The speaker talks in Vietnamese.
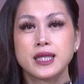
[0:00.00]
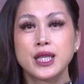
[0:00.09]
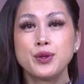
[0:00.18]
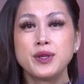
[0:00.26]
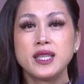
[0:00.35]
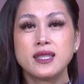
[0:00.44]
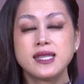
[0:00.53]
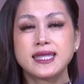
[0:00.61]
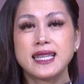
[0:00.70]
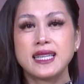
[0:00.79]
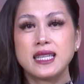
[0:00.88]
Thiếu niên
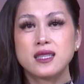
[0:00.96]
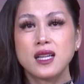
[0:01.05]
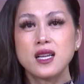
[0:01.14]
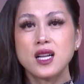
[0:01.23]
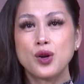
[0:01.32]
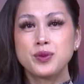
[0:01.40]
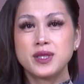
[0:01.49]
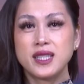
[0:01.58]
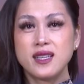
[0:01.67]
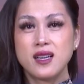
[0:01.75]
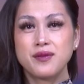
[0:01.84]
đi xe điện tấn công
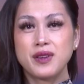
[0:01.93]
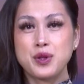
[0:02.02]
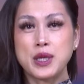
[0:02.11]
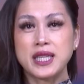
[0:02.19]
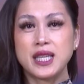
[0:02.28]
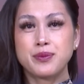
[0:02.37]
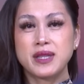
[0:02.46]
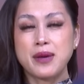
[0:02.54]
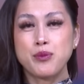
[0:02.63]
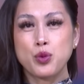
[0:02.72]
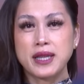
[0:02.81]
người dân và doanh nghiệp
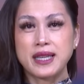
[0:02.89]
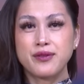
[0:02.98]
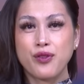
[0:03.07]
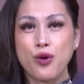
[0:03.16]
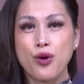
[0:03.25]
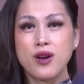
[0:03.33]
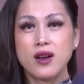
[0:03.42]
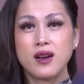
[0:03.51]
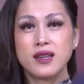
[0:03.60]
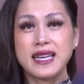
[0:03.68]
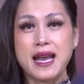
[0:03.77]
tại một thành phố
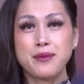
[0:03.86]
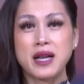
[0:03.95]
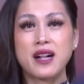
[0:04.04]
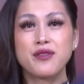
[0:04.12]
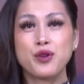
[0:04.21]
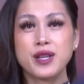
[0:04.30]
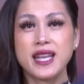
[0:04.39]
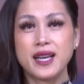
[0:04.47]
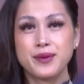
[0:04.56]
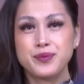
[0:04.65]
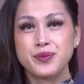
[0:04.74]
ở Nam
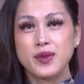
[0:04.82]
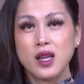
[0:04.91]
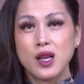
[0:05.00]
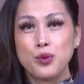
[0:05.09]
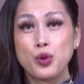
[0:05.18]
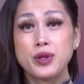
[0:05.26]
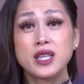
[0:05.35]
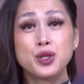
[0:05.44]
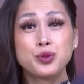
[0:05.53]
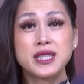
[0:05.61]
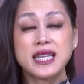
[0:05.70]
California một
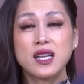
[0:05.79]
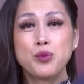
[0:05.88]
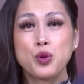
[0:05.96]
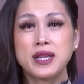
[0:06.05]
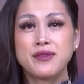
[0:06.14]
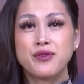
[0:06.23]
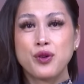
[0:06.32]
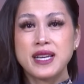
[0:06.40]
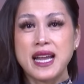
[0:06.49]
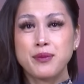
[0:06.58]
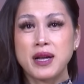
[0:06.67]
giới hữu trách ở một thành
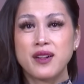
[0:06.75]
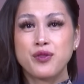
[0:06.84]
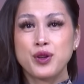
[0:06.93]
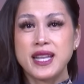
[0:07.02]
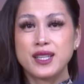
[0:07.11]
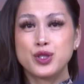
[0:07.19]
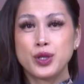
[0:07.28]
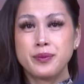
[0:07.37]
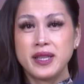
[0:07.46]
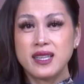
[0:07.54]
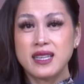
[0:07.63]
phố Nam California
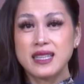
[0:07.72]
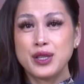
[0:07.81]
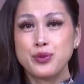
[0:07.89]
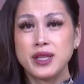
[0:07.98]
cho biết các thiếu